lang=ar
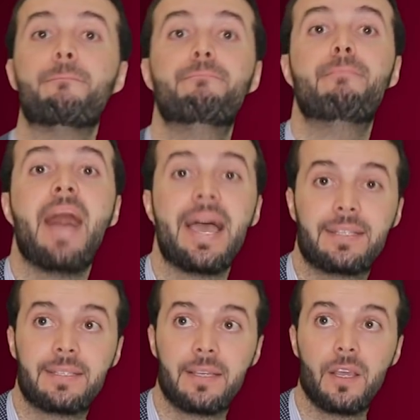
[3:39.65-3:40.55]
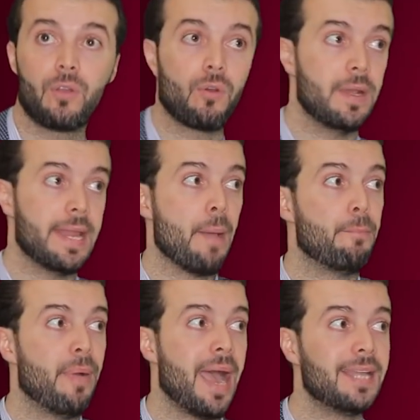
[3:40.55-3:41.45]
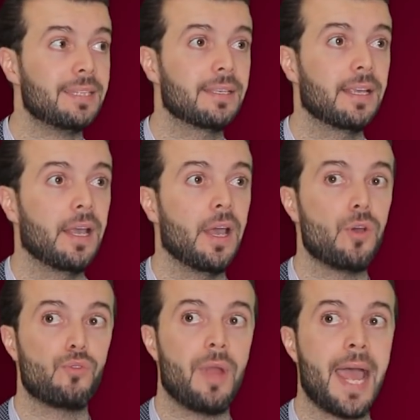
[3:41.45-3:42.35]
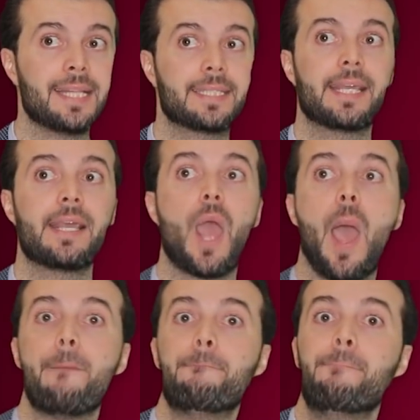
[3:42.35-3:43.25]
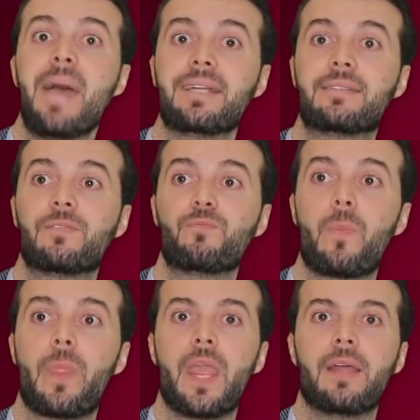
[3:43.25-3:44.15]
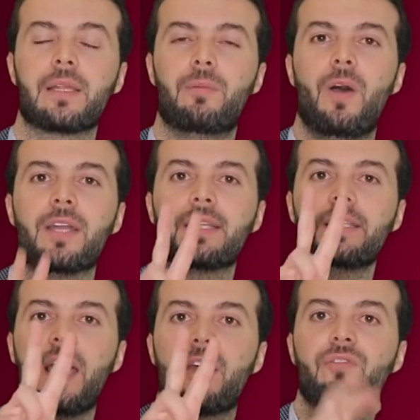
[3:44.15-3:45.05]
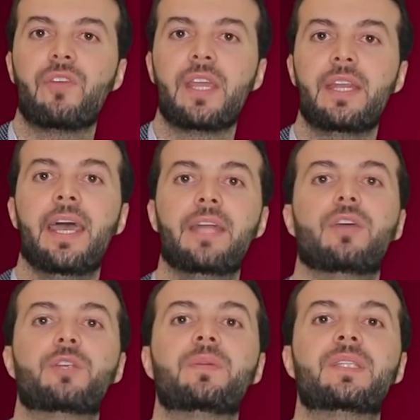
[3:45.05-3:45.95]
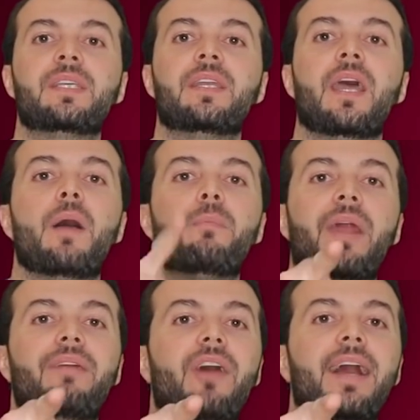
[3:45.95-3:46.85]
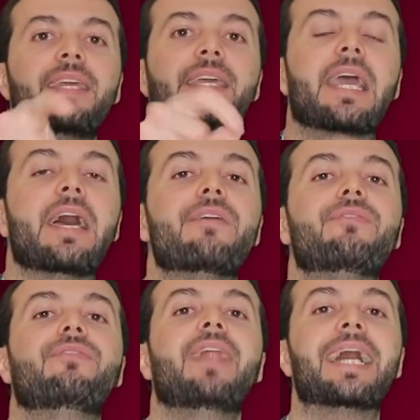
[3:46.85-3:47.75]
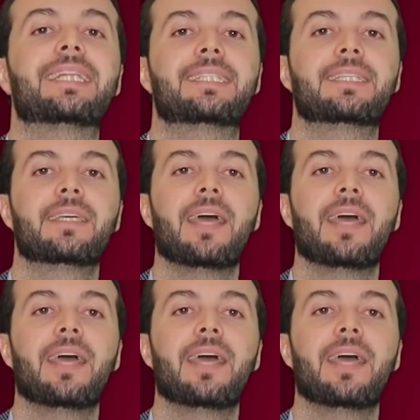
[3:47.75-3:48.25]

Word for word: مات قلنا بات رات مات طب لو حطيت حرفين هذا إيش بتصير برافو عليك فلات